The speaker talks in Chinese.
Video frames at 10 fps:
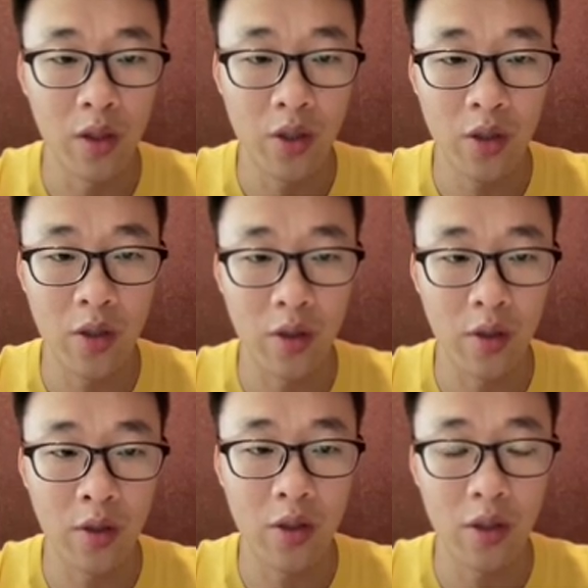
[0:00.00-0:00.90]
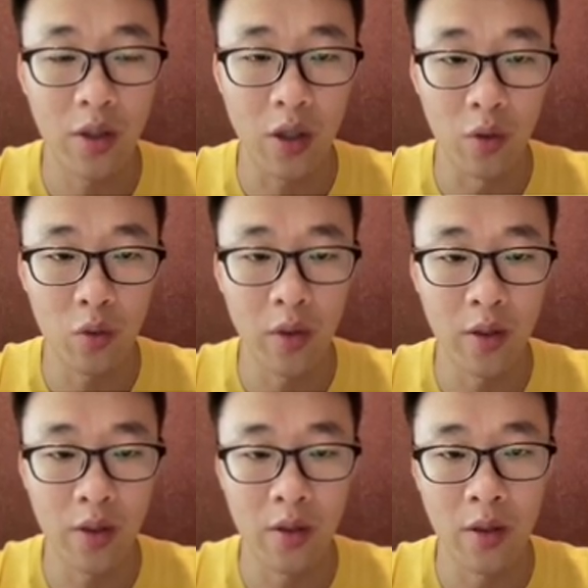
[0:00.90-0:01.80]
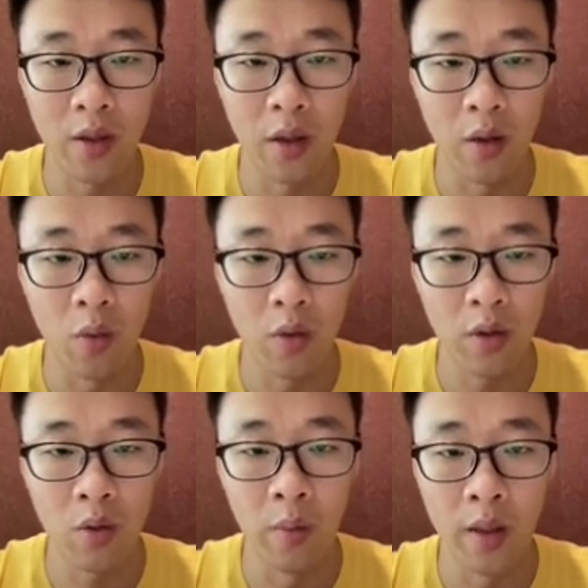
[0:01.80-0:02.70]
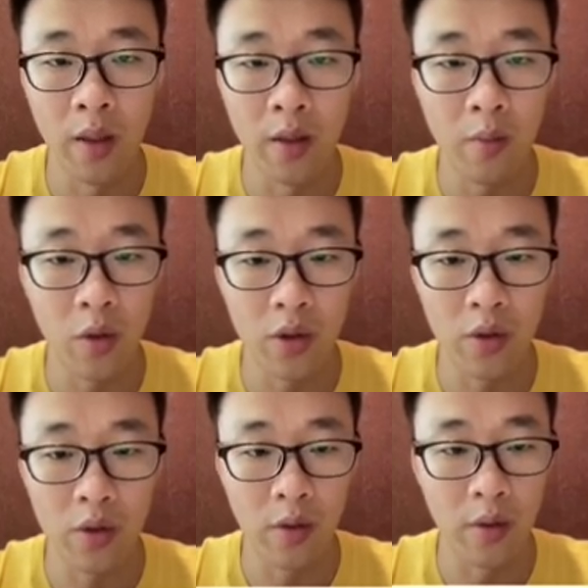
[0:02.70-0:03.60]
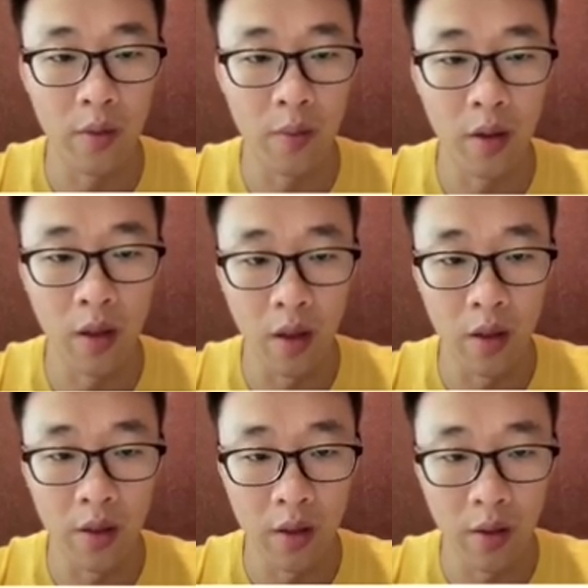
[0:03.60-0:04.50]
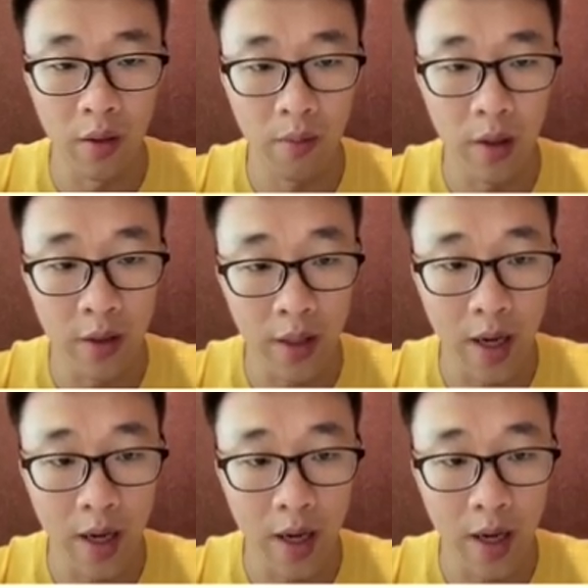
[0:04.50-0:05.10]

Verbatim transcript: 的支持的程度呢，其实我们和 Nimble 其实是一